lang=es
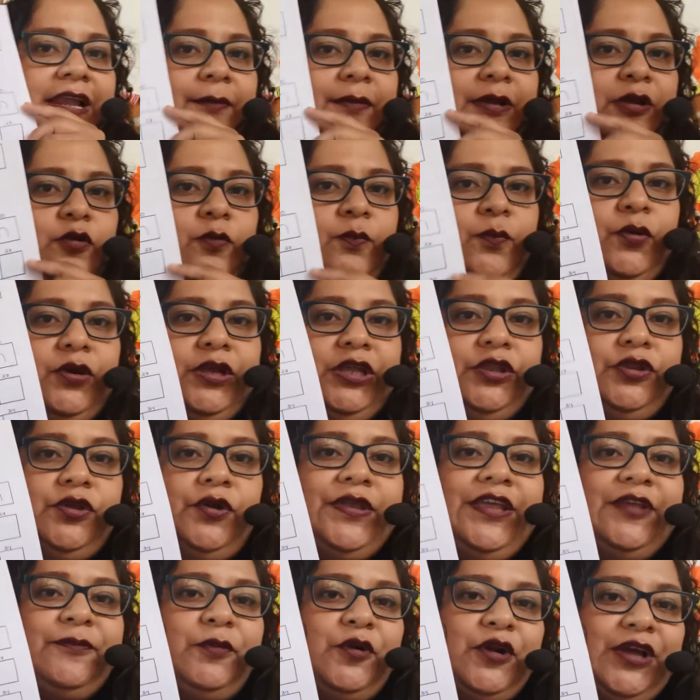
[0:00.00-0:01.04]
la ven un poquito
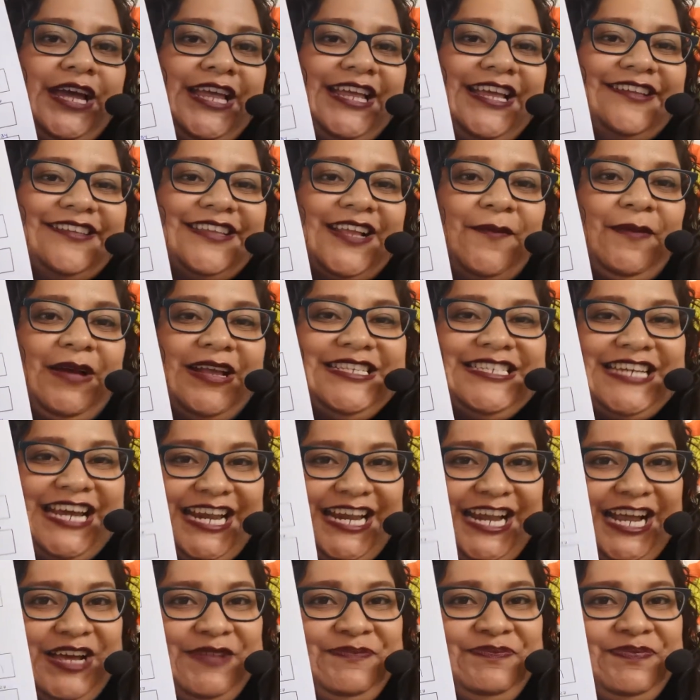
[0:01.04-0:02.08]
y es porque ya estaba
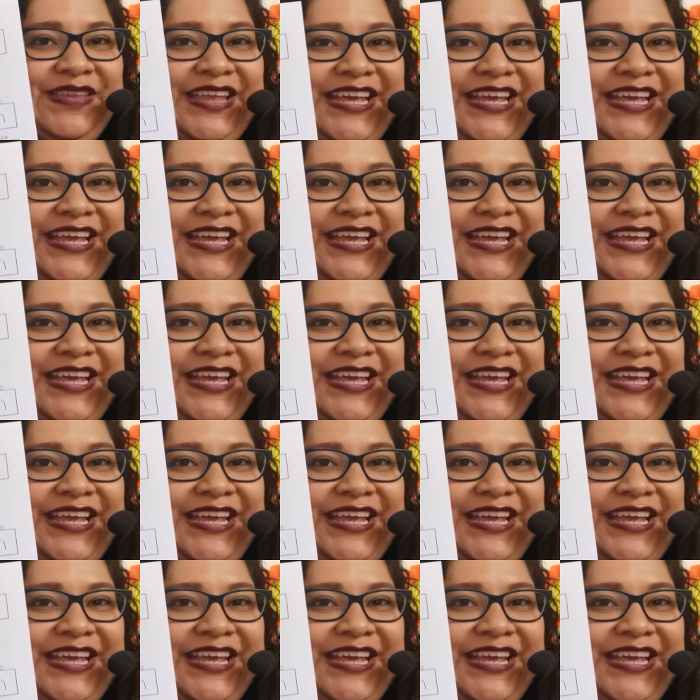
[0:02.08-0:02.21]
llena.